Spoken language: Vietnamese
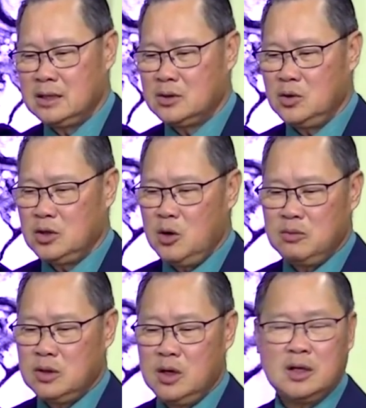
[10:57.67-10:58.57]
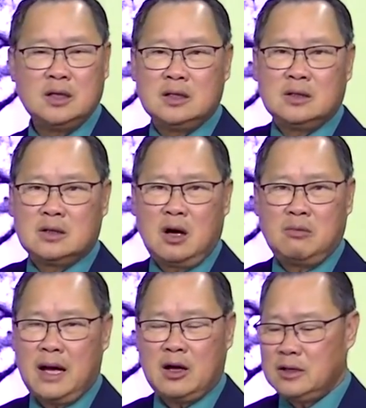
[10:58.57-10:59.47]
cuối cùng rồi không
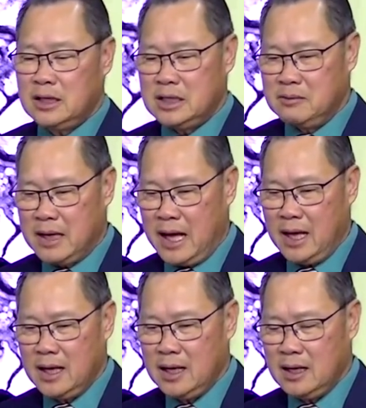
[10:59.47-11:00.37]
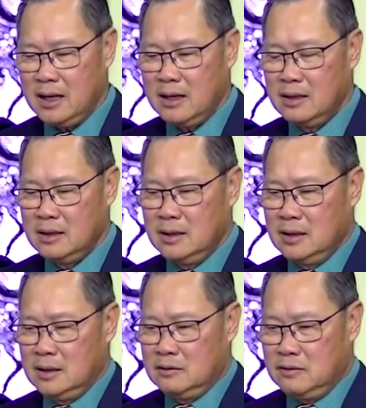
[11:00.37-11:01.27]
ai có trách nhiệm cả đó.
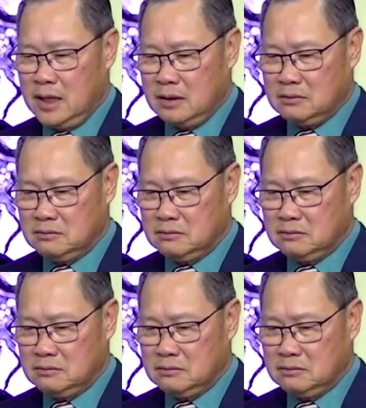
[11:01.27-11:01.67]
và